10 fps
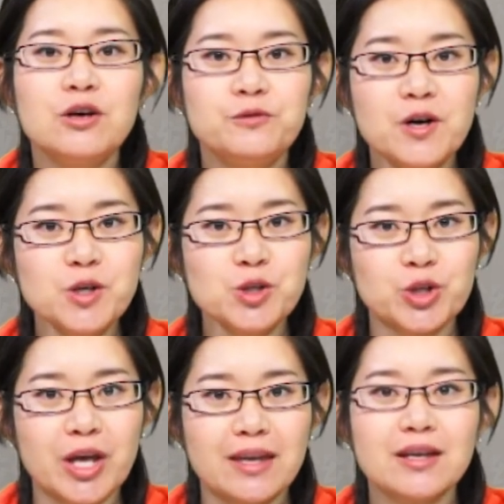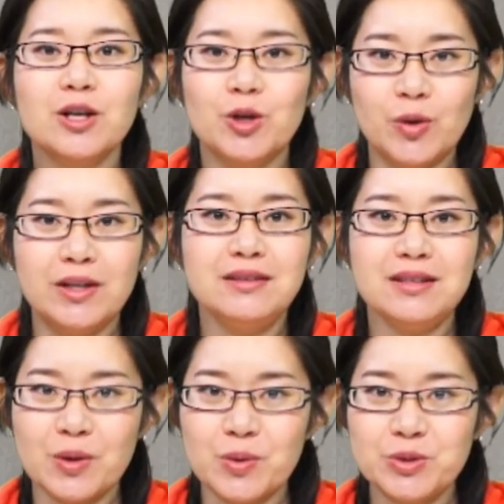风水轮
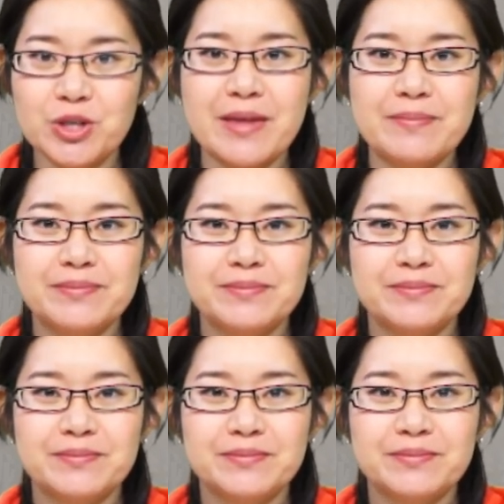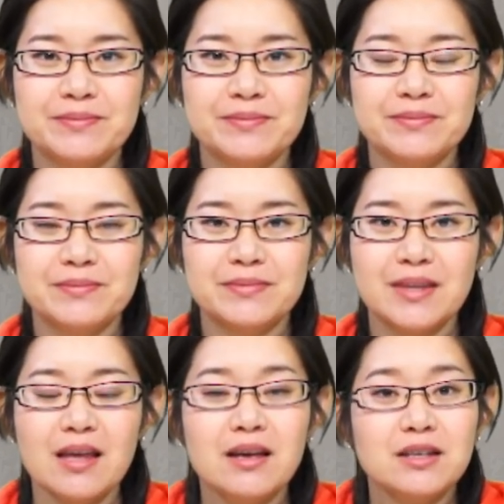流
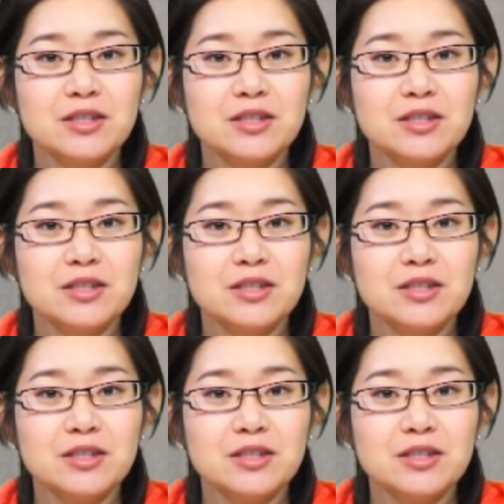转”。